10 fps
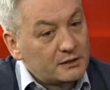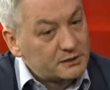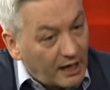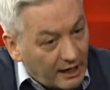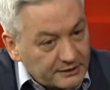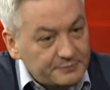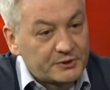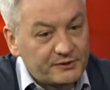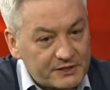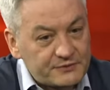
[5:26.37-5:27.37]
Tak,
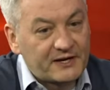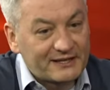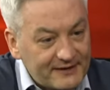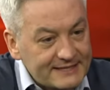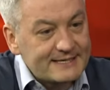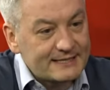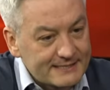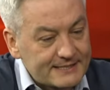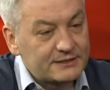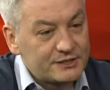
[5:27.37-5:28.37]
ponieważ frekwencja
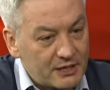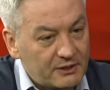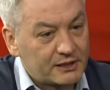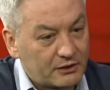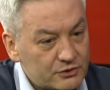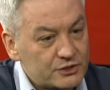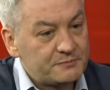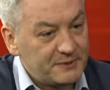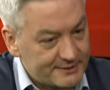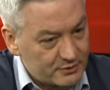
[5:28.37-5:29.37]
niestety działa na korzyść
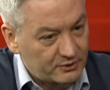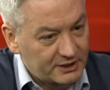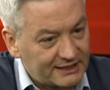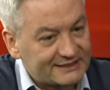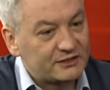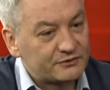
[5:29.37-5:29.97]
PiSu i dlatego